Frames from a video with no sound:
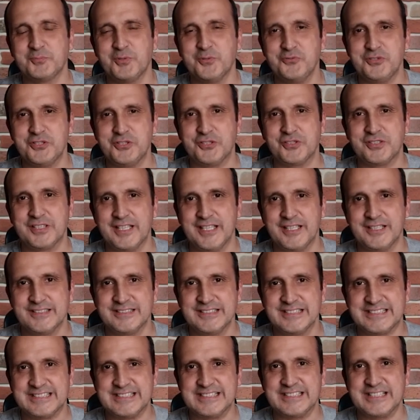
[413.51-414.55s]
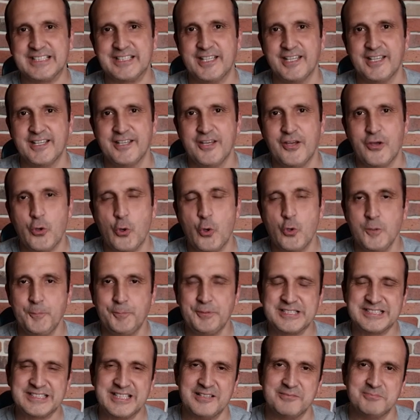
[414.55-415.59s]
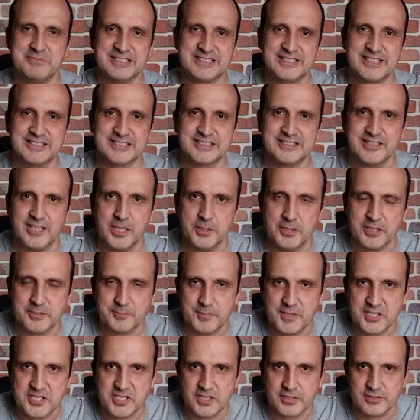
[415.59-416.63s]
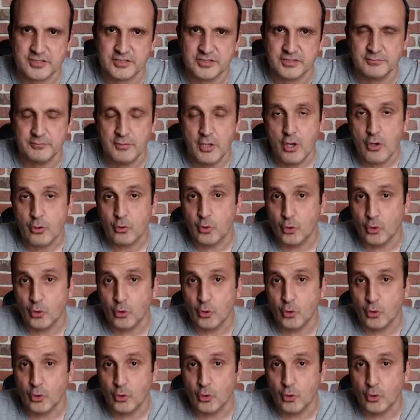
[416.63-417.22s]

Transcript: Bu videoda sizlere ölü piksel meselesini anlatmaya çalıştım